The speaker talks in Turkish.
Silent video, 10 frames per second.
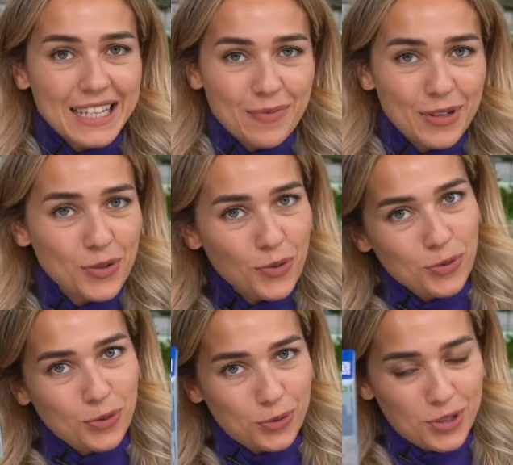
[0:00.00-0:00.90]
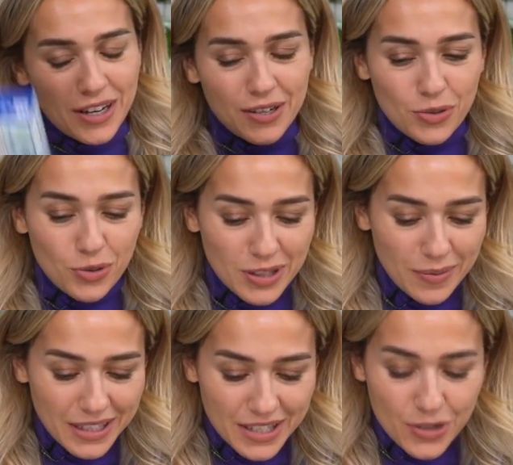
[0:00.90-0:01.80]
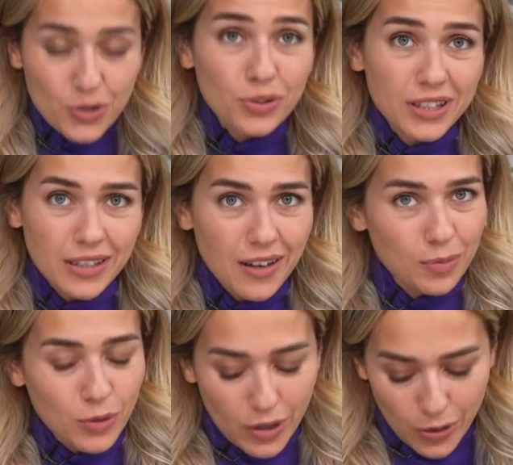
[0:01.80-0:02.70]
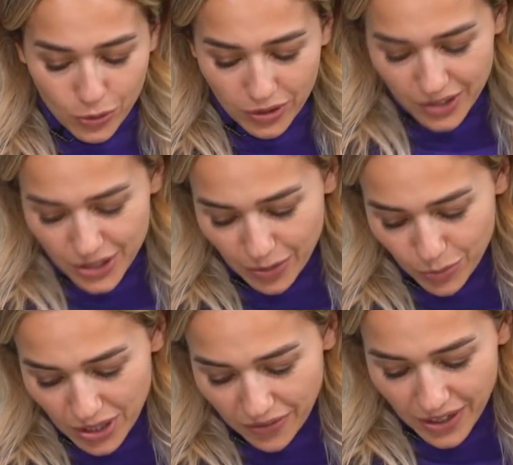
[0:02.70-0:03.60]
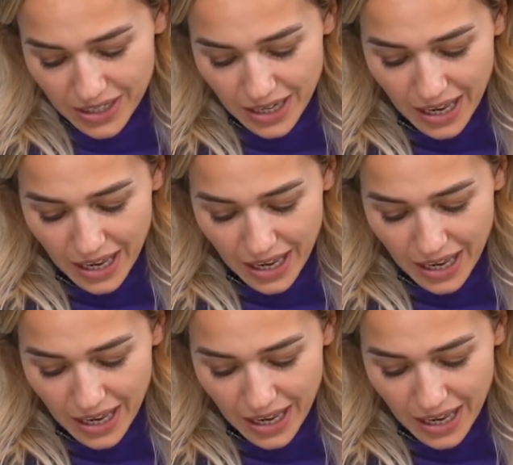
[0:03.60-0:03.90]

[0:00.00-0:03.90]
Şimdi son dokunuşlar. Süslemek için çikolata kaplı oraya kullanacağım bu sefer.